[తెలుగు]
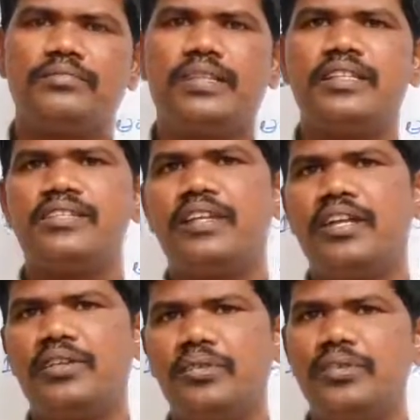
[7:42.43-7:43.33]

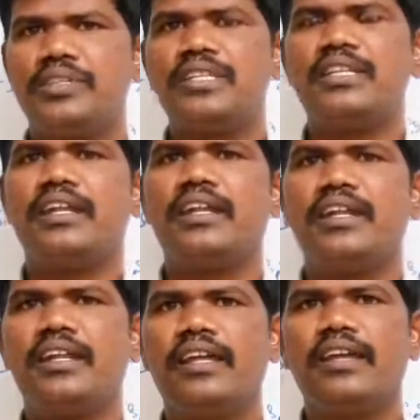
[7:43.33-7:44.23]
ప్రతిచర్య టూ వచ్చేసి ఏంటి
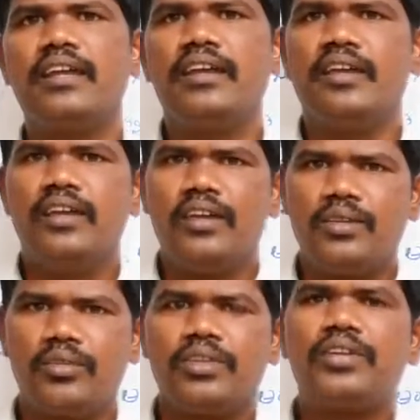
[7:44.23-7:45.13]
అంటే
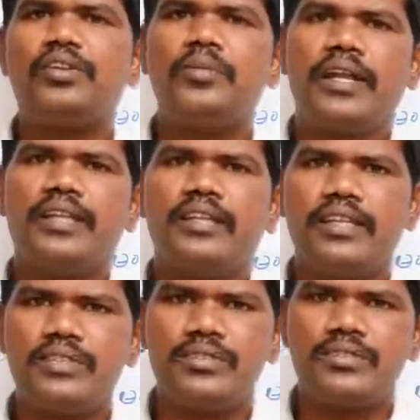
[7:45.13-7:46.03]
కొత్త ట్యూబ్లైట్ని
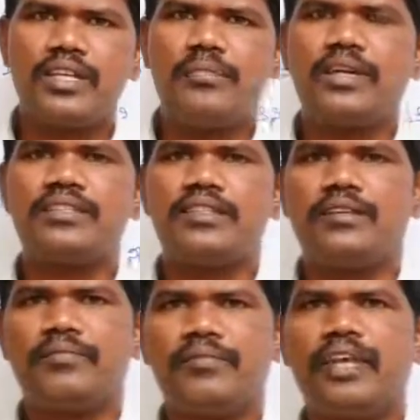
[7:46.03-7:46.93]
తీసుకొచ్చి
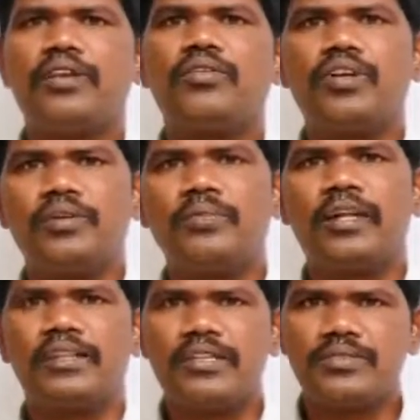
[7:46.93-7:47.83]
అమర్చడం వేరే ఒక
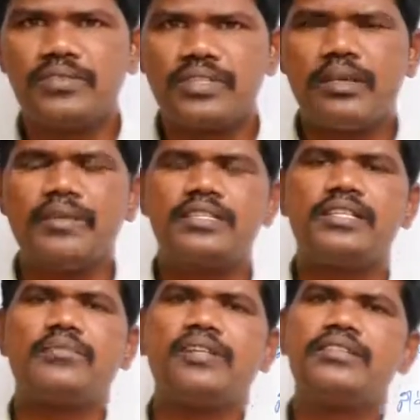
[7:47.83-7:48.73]
ట్యూబ్లైట్ తీసుకొచ్చి
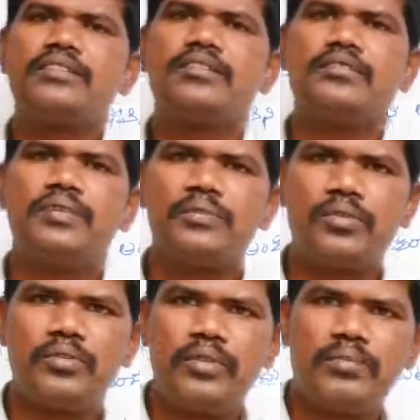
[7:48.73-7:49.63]
అమర్చడం అని ఇస్తాడు మనం
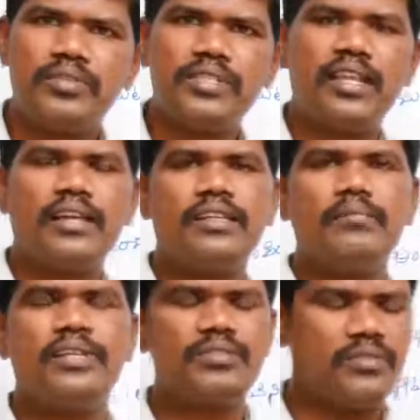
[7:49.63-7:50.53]
ఇప్పుడు చిరాకు
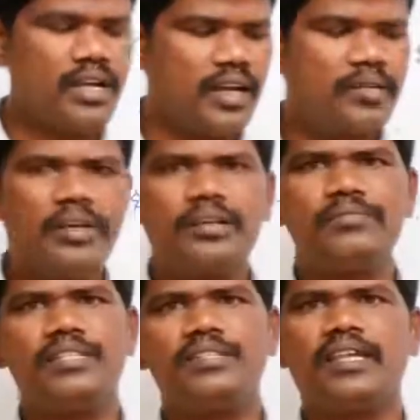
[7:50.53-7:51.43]
తెప్పించుకొని
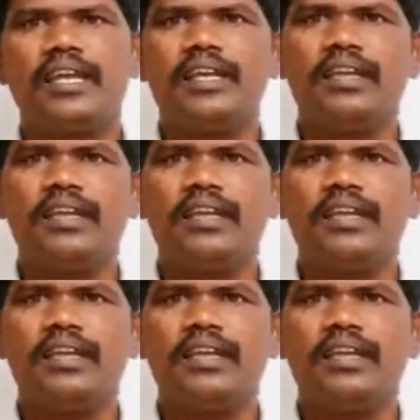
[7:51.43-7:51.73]
ఆగమాగం చేస్తే